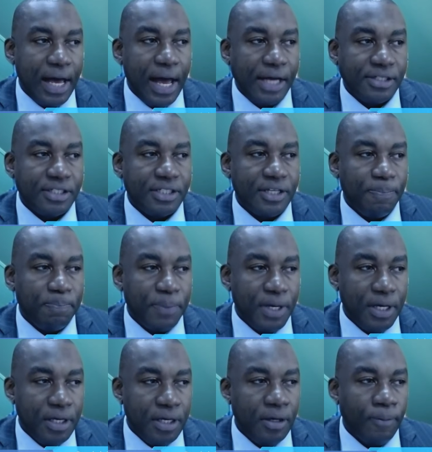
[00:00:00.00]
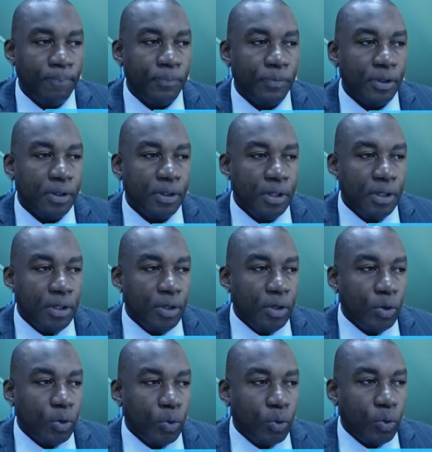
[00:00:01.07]
já é pauta de outro
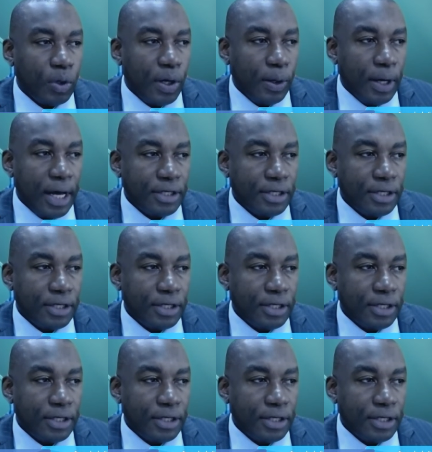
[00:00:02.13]
processo.